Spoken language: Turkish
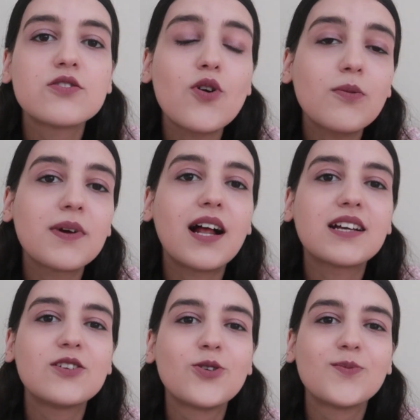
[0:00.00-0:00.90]
Çok
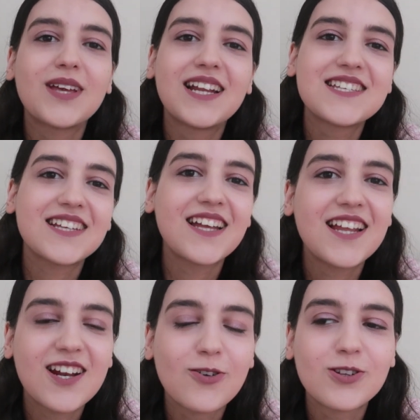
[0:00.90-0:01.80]
merak ediyorum gelecekte
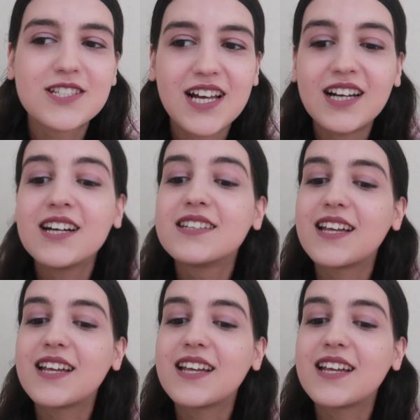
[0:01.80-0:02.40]
neler olacak,